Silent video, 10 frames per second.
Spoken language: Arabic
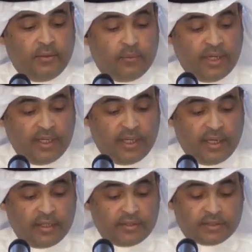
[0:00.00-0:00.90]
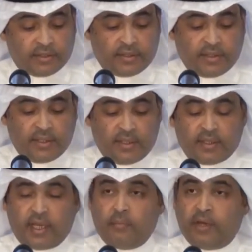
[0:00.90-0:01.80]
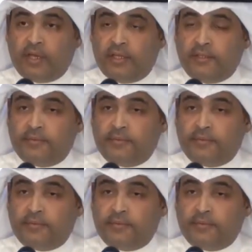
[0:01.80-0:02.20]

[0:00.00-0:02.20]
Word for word: والعلاج آه، كما يلي